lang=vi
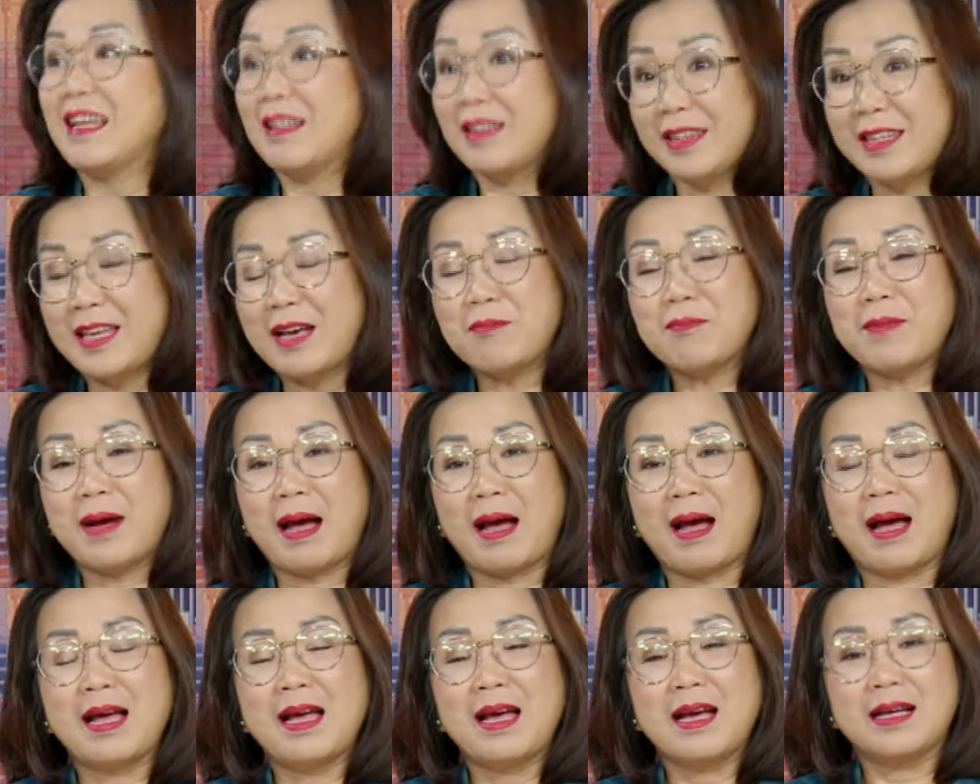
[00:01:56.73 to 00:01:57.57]
Nhưng
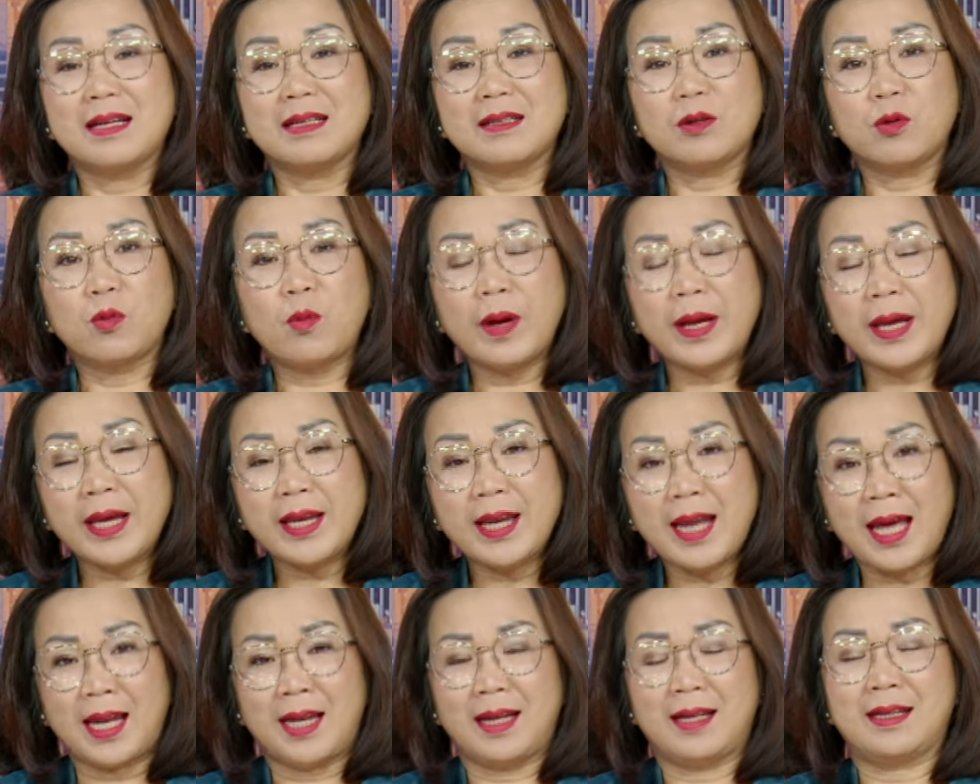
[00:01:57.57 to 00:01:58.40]
mà quy
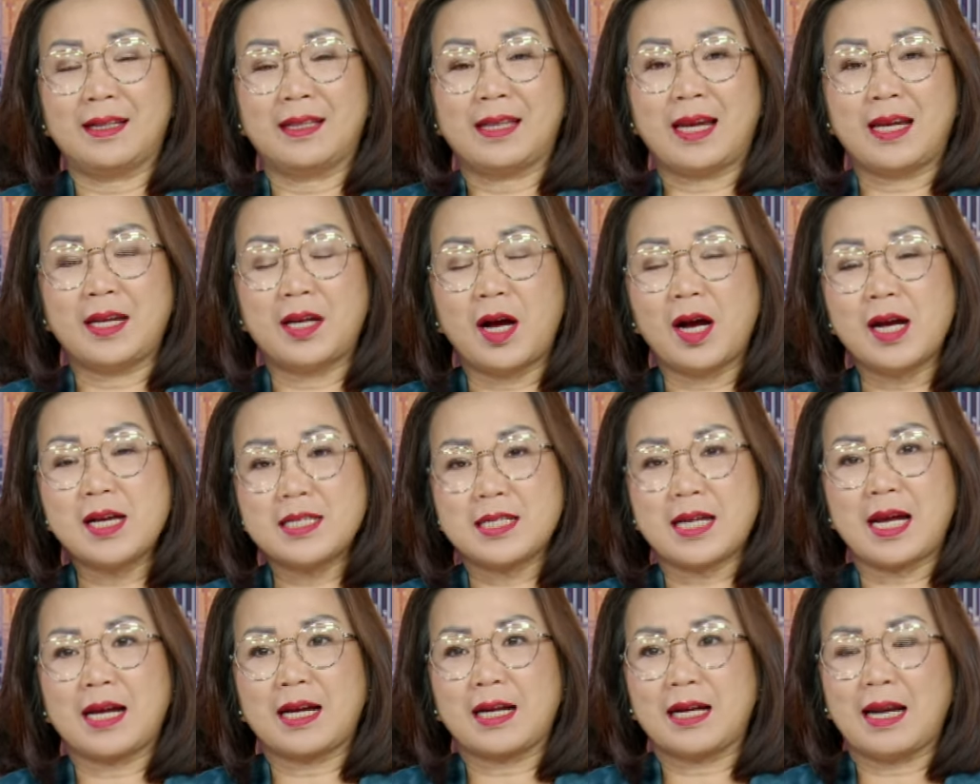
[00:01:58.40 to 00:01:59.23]
định thì nói
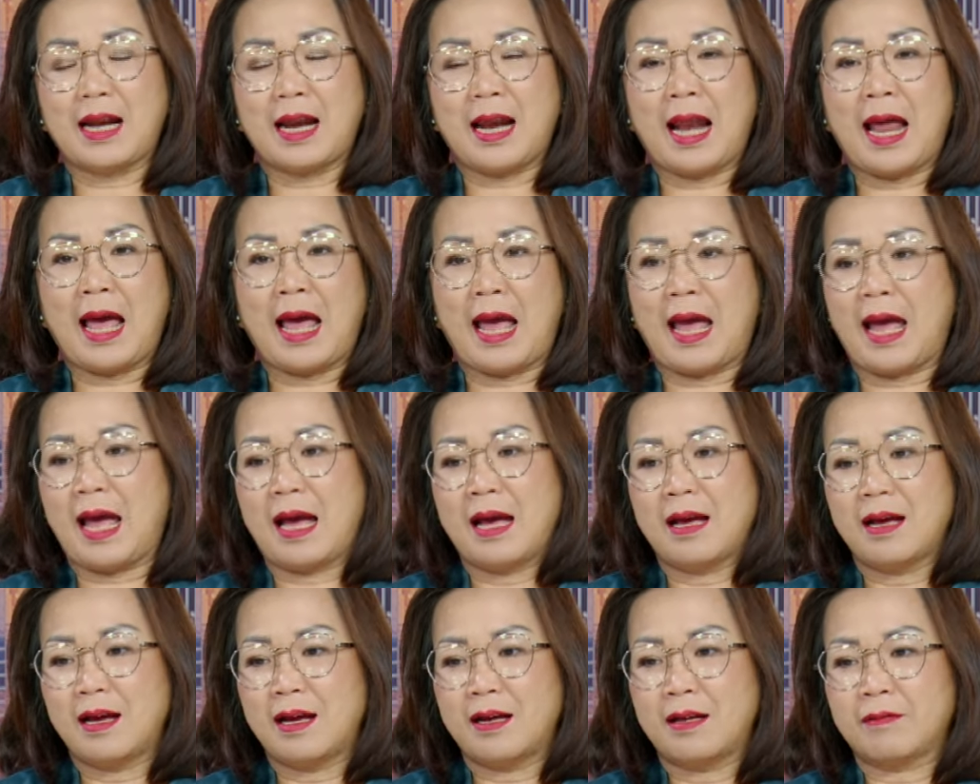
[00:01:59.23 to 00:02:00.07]
rằng là
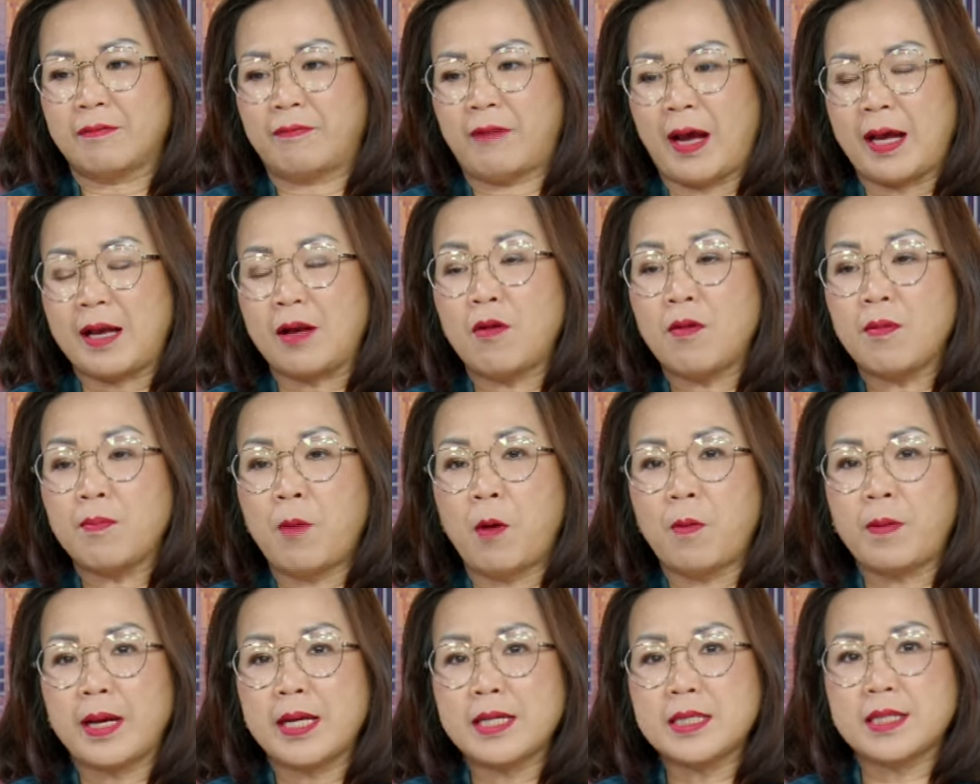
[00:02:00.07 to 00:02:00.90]
phải có
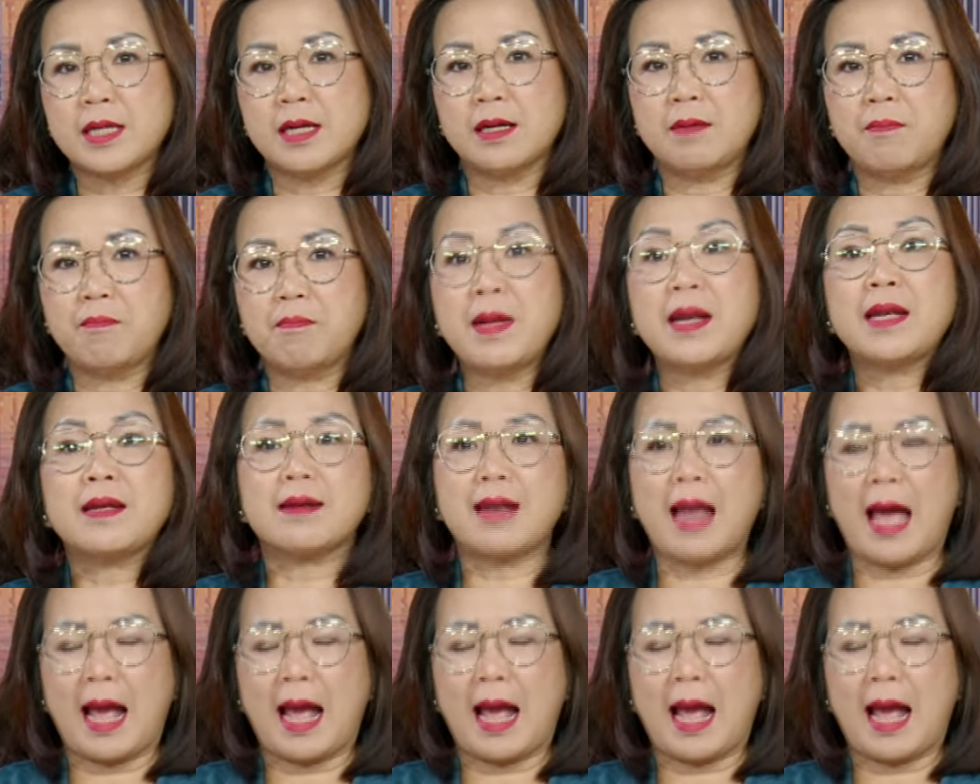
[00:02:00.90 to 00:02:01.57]
một cái sự bình